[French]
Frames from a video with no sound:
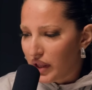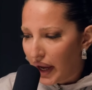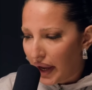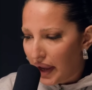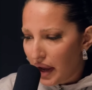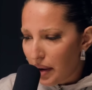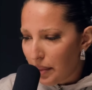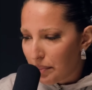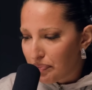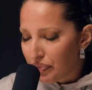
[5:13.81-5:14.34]

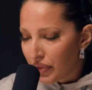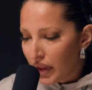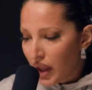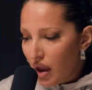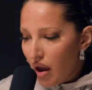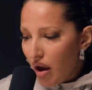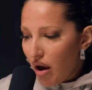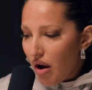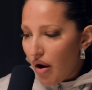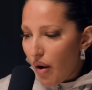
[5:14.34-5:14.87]
derrière.
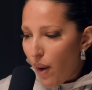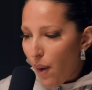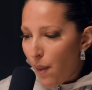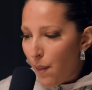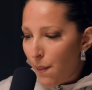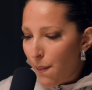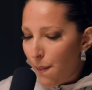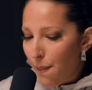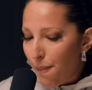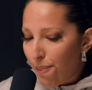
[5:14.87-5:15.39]

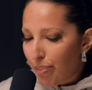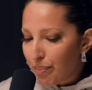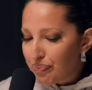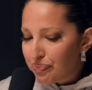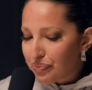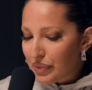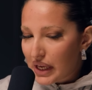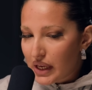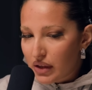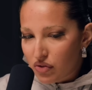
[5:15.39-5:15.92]
Euh,
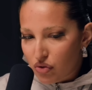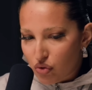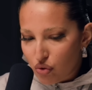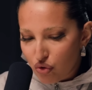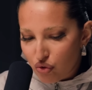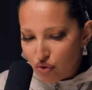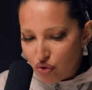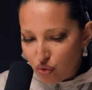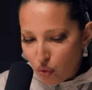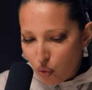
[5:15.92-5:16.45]
et ce
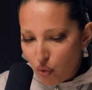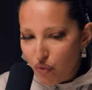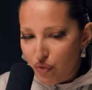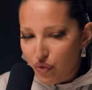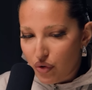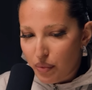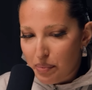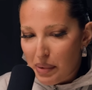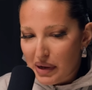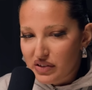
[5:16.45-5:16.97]
que je
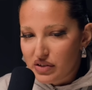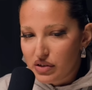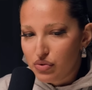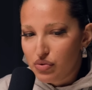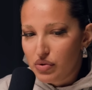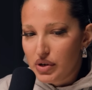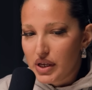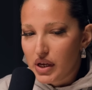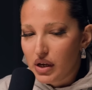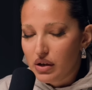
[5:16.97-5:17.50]
trouve
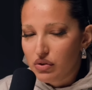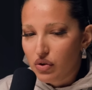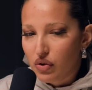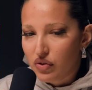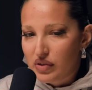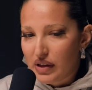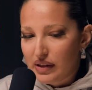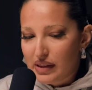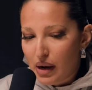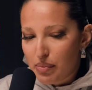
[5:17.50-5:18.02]
particulier dans
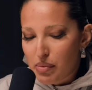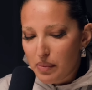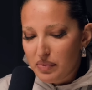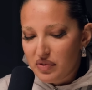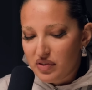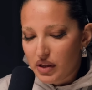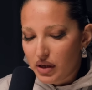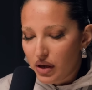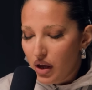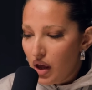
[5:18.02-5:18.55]
cet album,
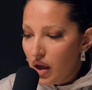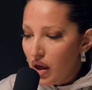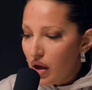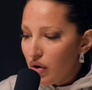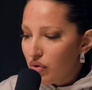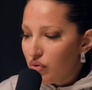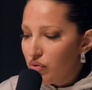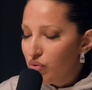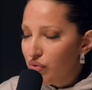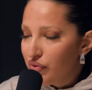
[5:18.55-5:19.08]
c'est
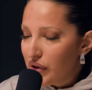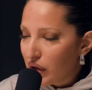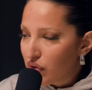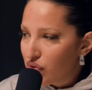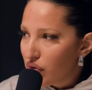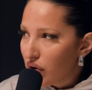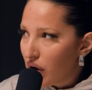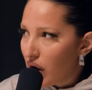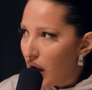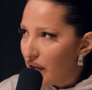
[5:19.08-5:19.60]
une
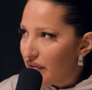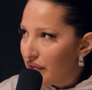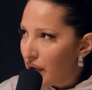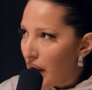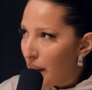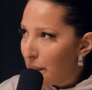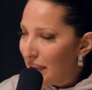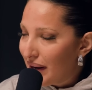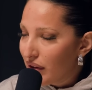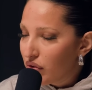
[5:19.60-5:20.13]
ouverture à,
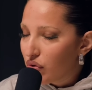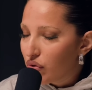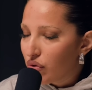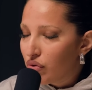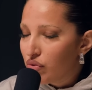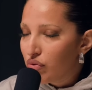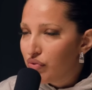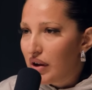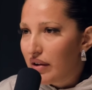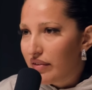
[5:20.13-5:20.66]
plein de
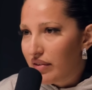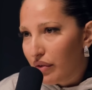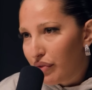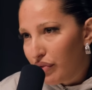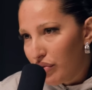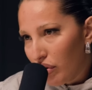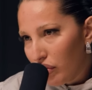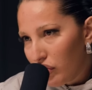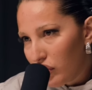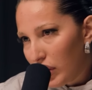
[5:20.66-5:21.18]
nouvelles
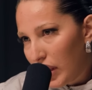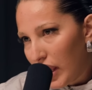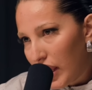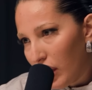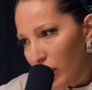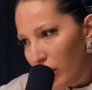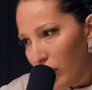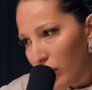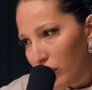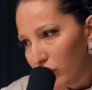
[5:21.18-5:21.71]
influences.
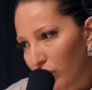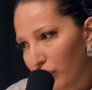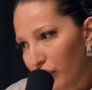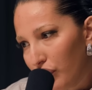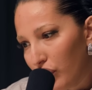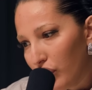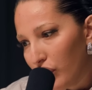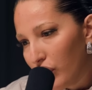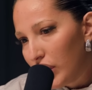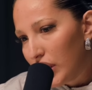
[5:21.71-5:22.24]
Et euh, je trouve
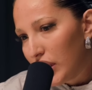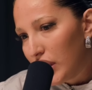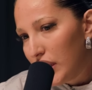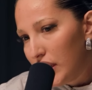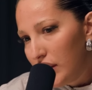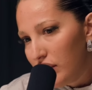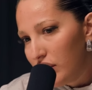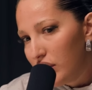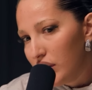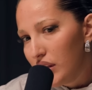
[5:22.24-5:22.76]
que
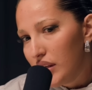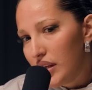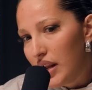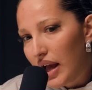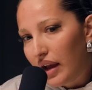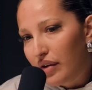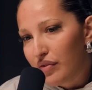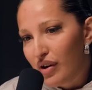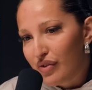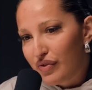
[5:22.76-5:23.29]
ici, il
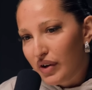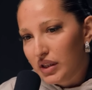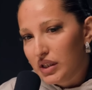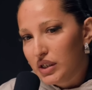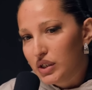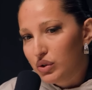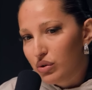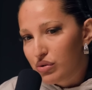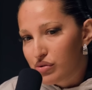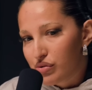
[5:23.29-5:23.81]
arrive à faire des
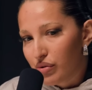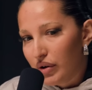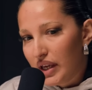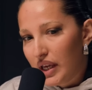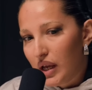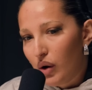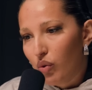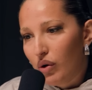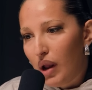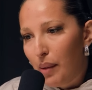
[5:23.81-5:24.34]
choses sur
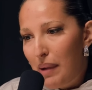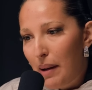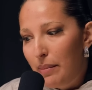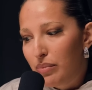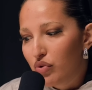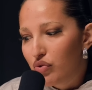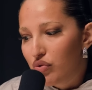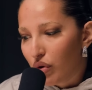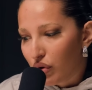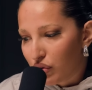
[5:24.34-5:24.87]
lesquelles on ne l'a pas
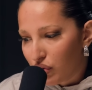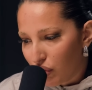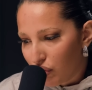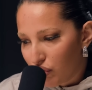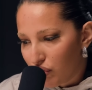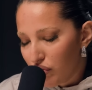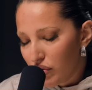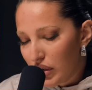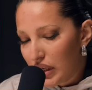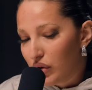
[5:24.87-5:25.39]
beaucoup
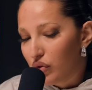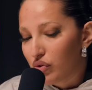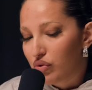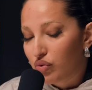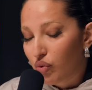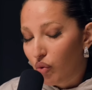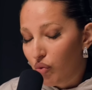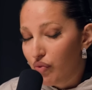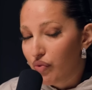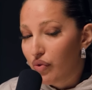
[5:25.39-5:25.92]
entendu et que je
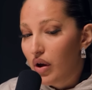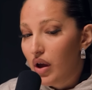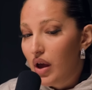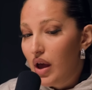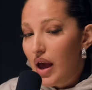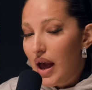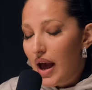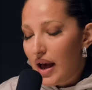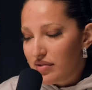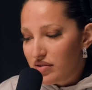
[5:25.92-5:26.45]
trouve
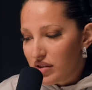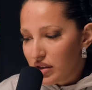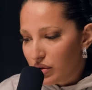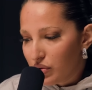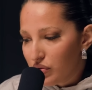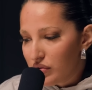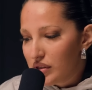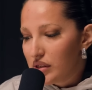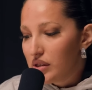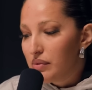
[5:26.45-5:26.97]
assez
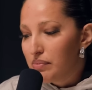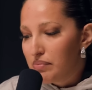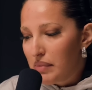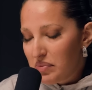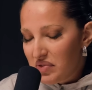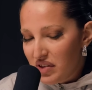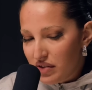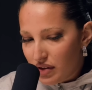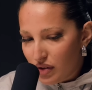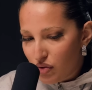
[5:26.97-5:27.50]
réussi,
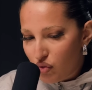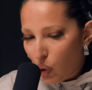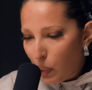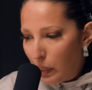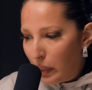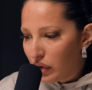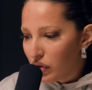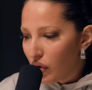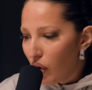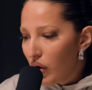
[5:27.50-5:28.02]
même si c'est
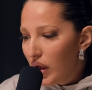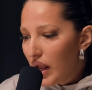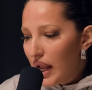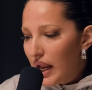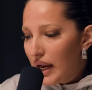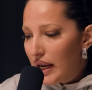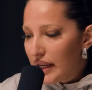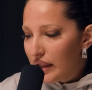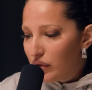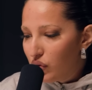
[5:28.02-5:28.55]
surprenant.
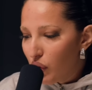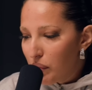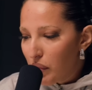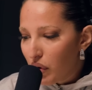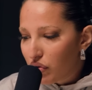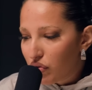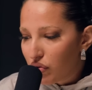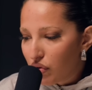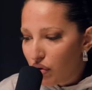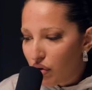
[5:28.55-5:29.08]
Les deux
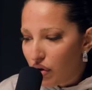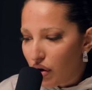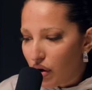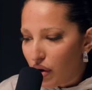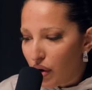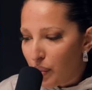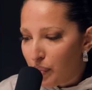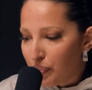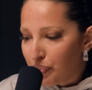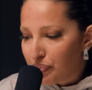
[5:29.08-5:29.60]
morceaux
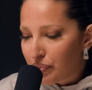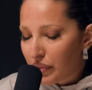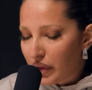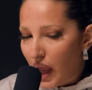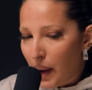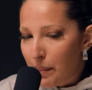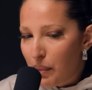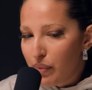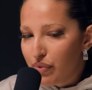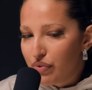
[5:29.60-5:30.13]
euh,
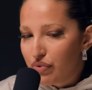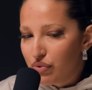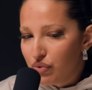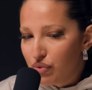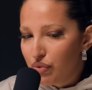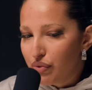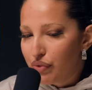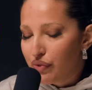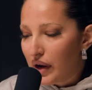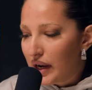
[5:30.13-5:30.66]
un peu plus
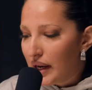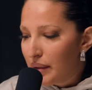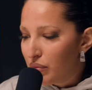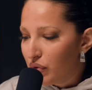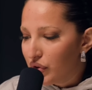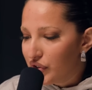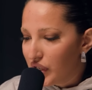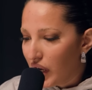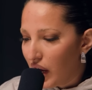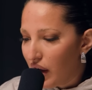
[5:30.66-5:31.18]
doux, fallait me
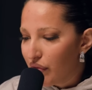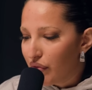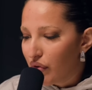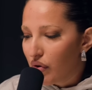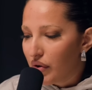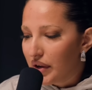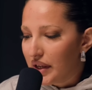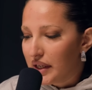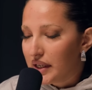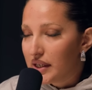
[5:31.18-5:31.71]
le dire
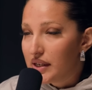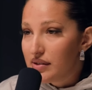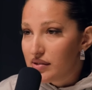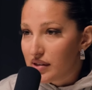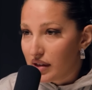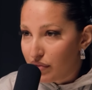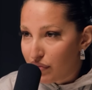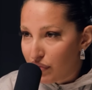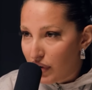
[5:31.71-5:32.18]
avant, et Kiss and